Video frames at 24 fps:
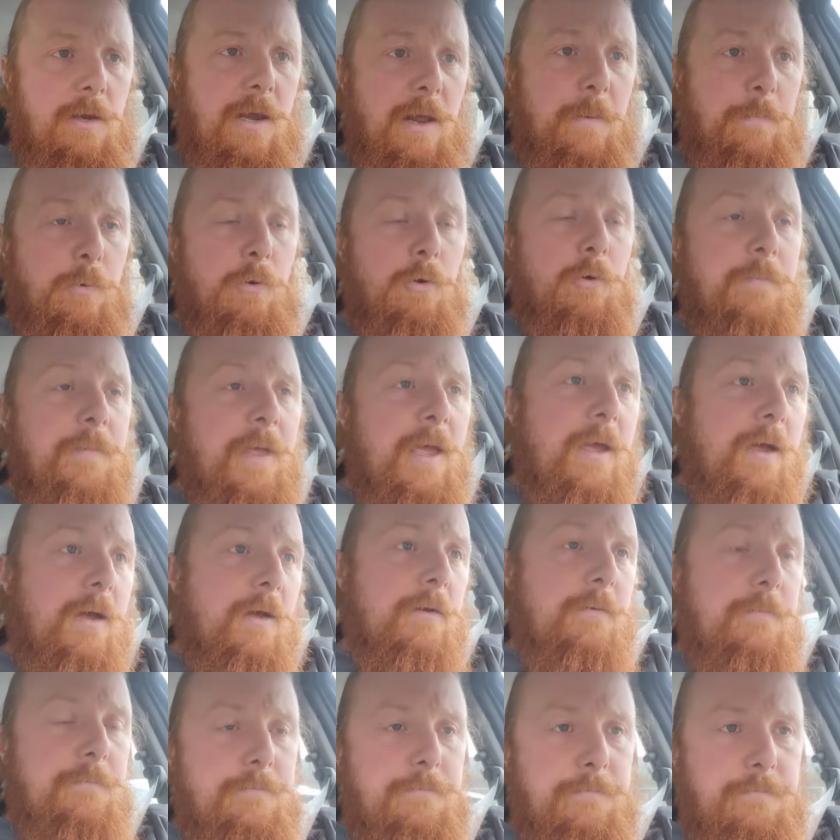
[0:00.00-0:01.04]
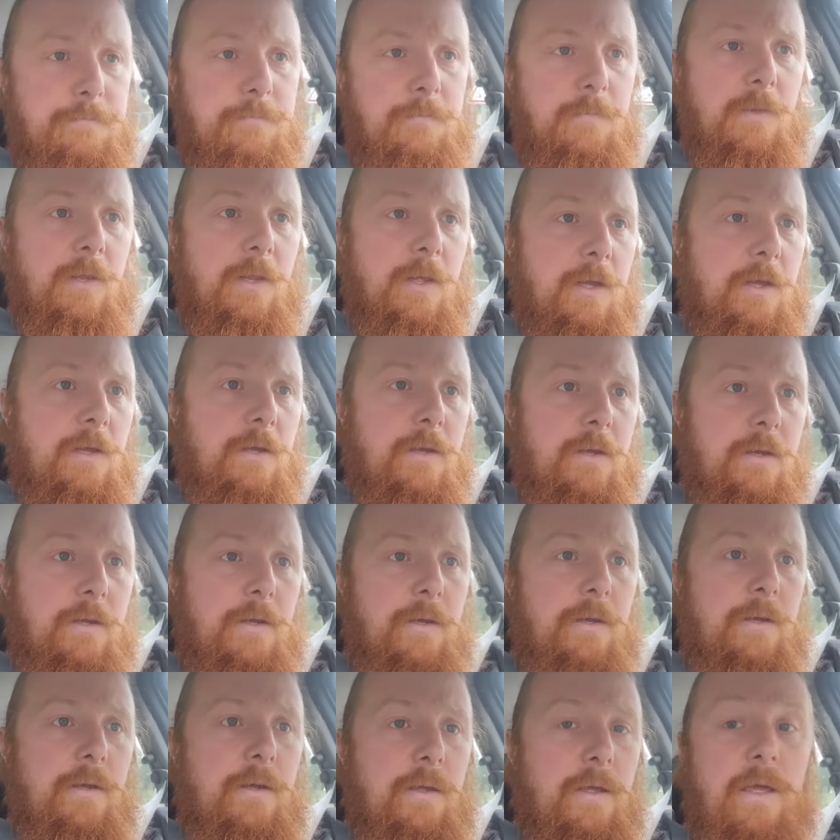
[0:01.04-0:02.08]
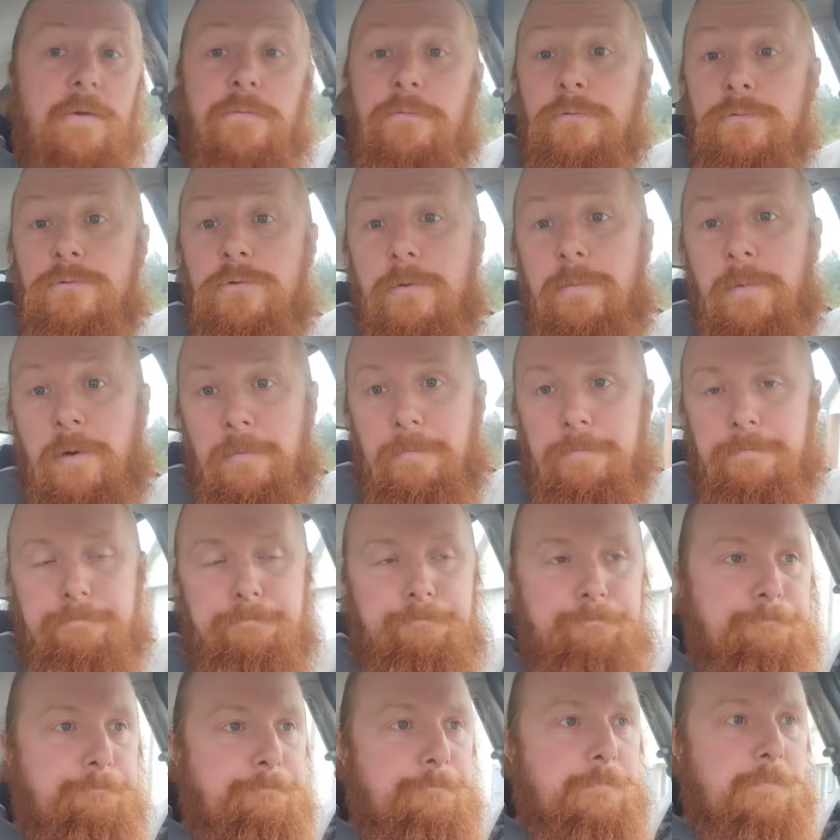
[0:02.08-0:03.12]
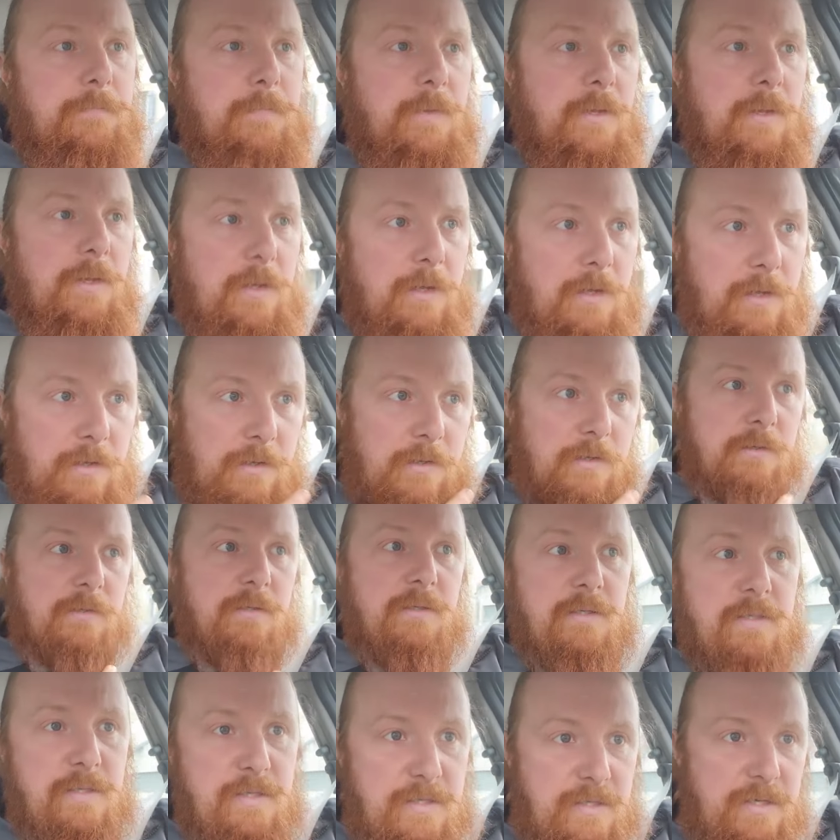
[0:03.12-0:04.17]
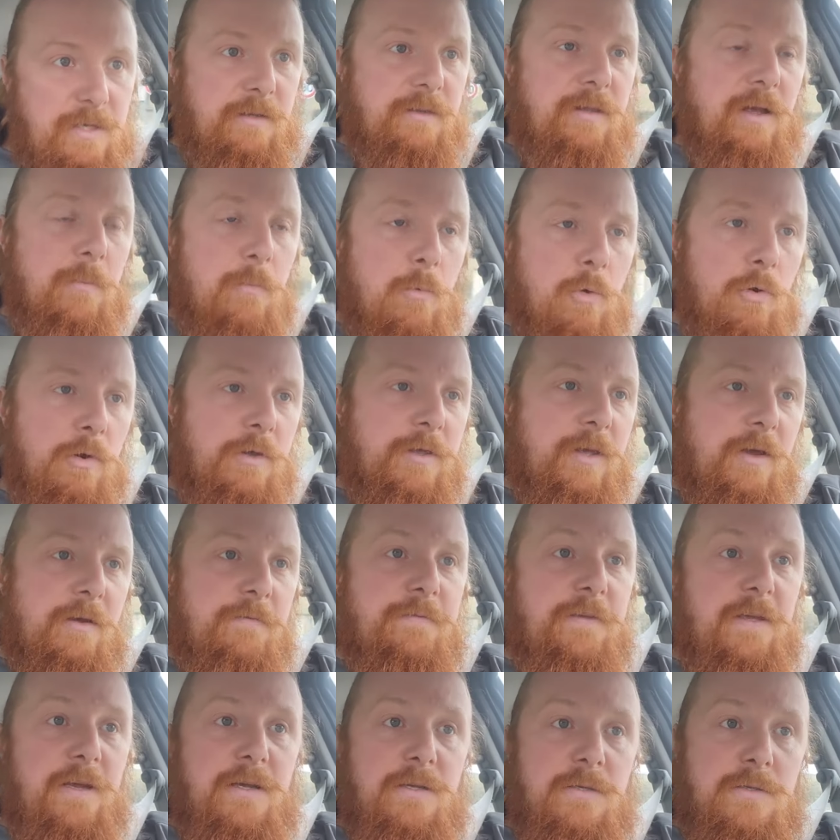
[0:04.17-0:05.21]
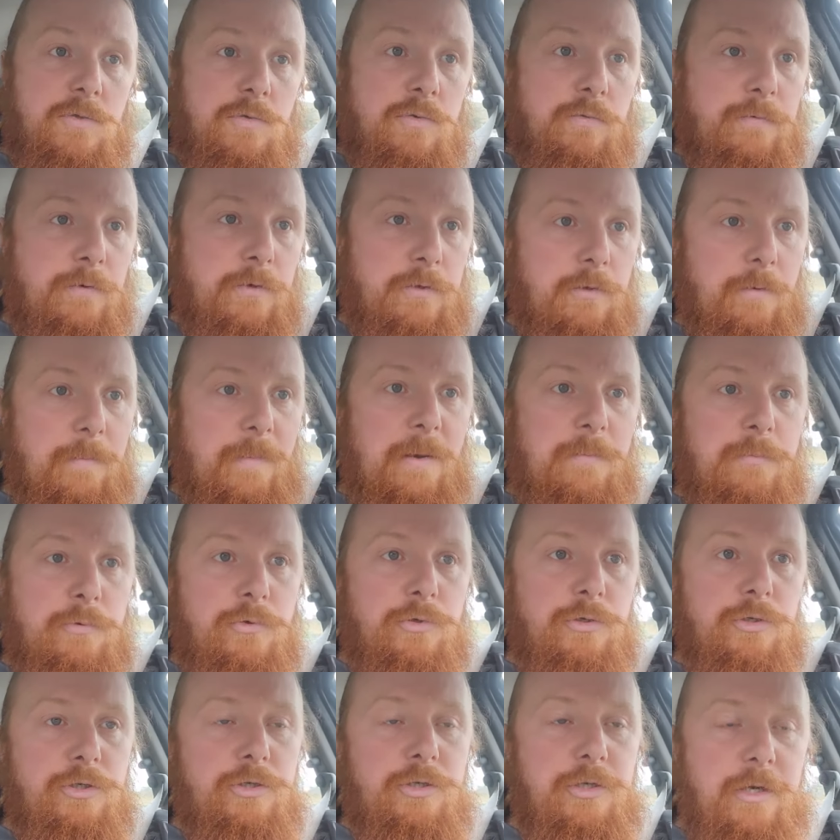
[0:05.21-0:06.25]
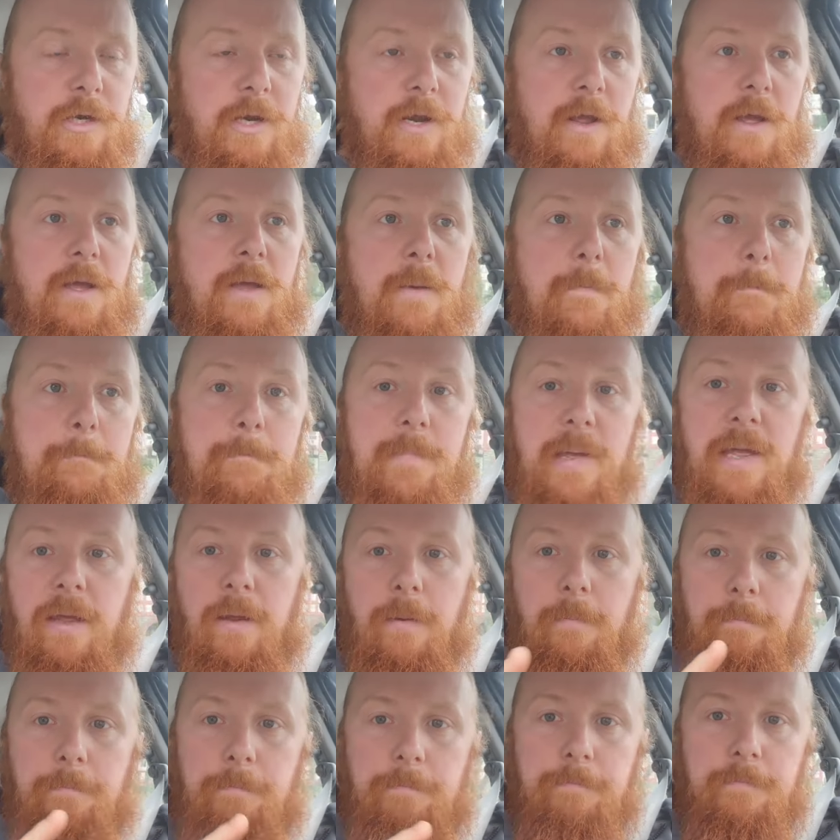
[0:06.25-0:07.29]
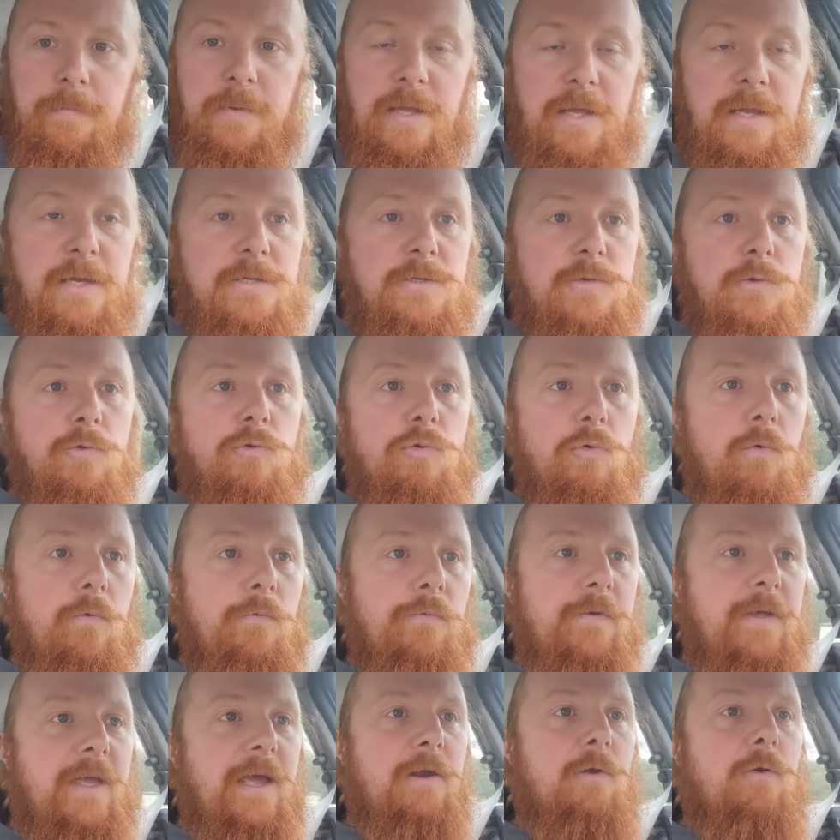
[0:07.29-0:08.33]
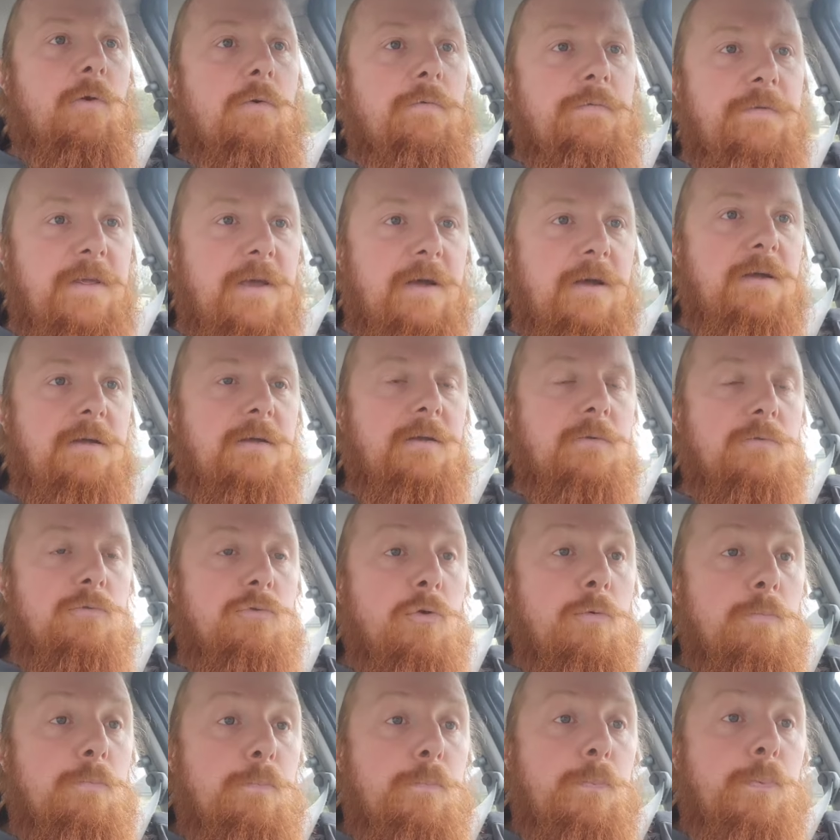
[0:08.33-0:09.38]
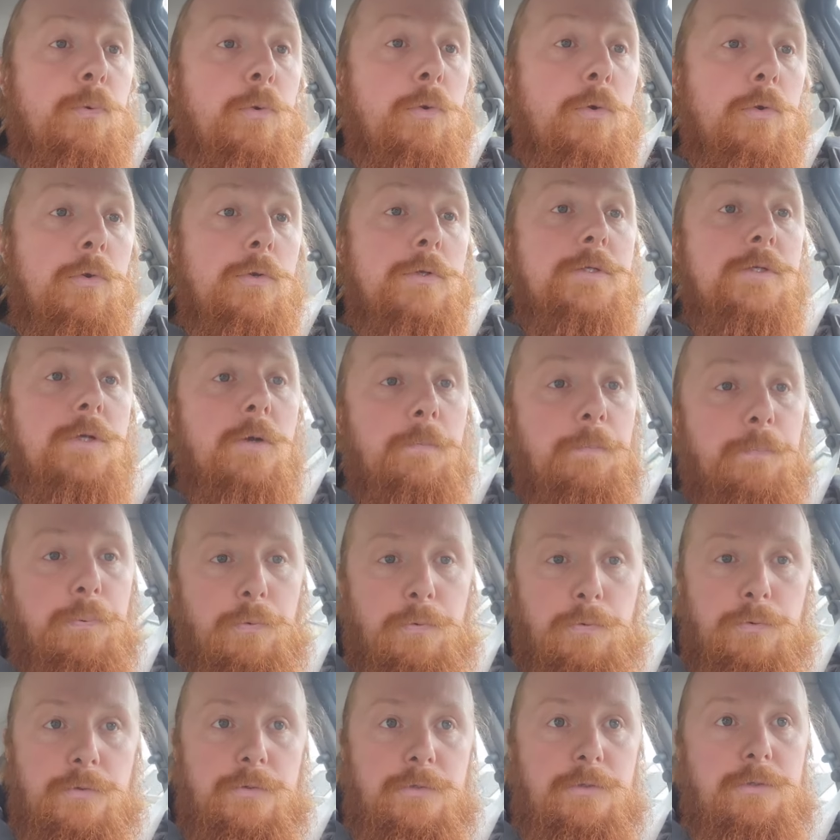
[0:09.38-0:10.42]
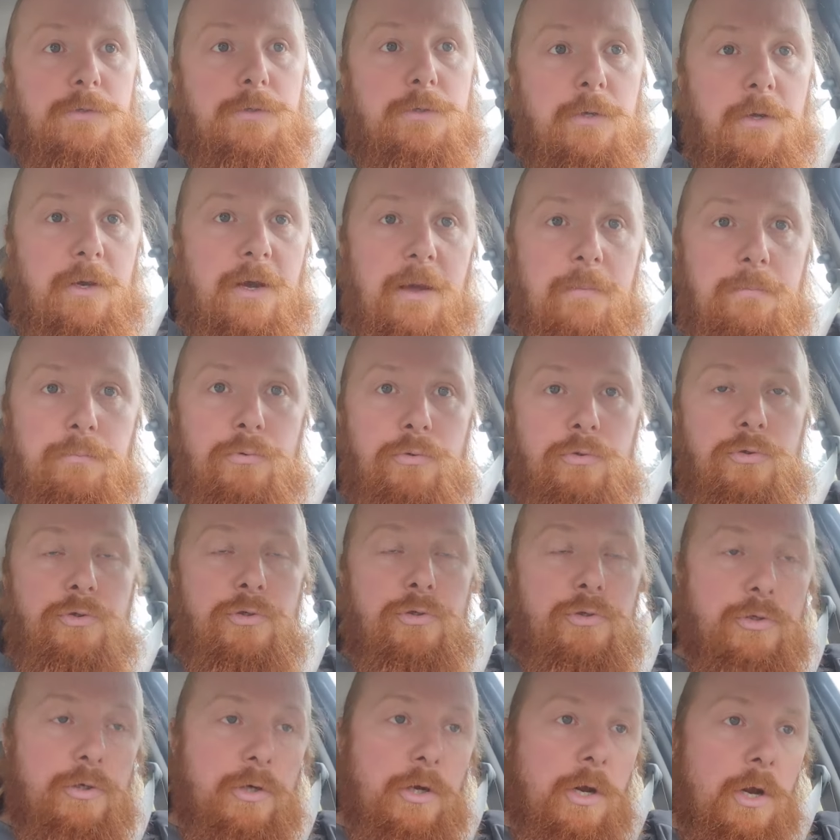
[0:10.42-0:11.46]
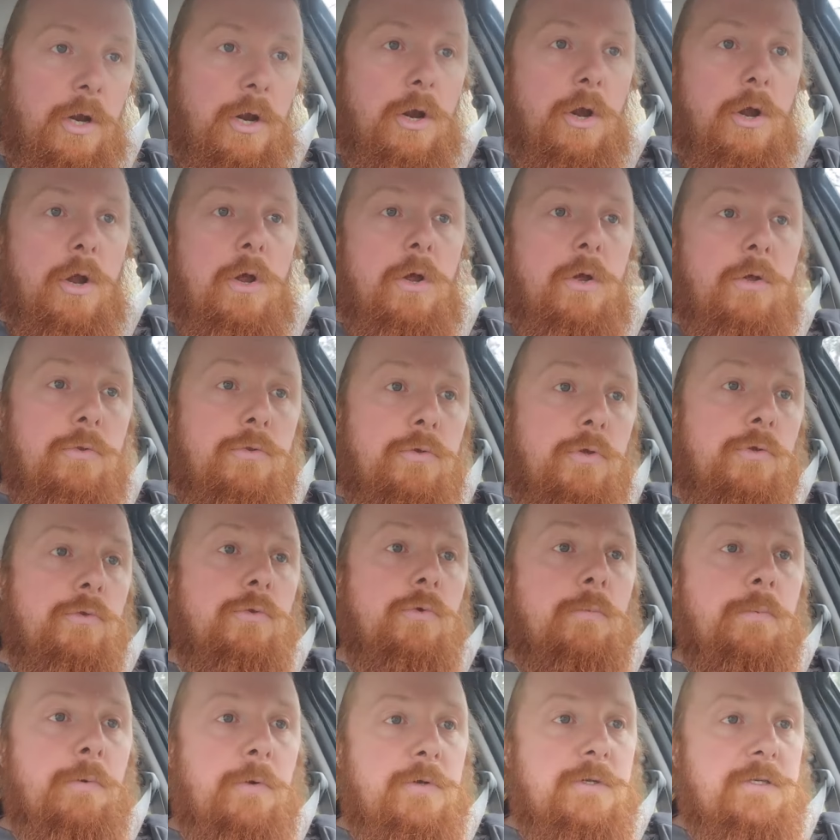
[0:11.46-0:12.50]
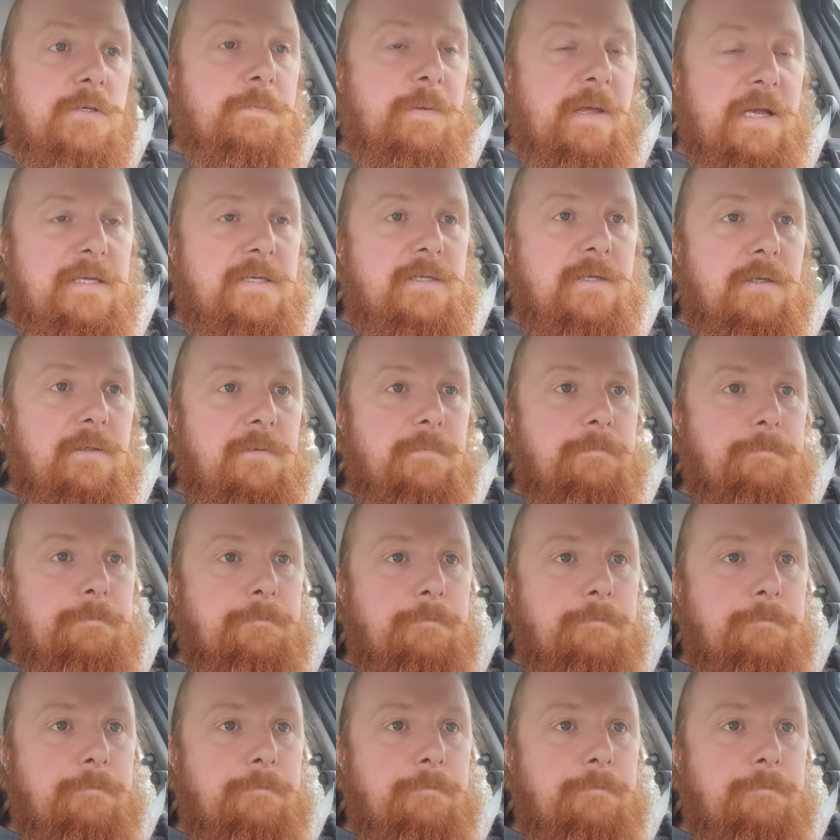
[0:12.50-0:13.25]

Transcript: La première, effondrement. C'est un mot qui revient souvent dans ma bouche, mais il se trouve qu'elle revient de plus en plus dans la bouche de nombreuses personnes.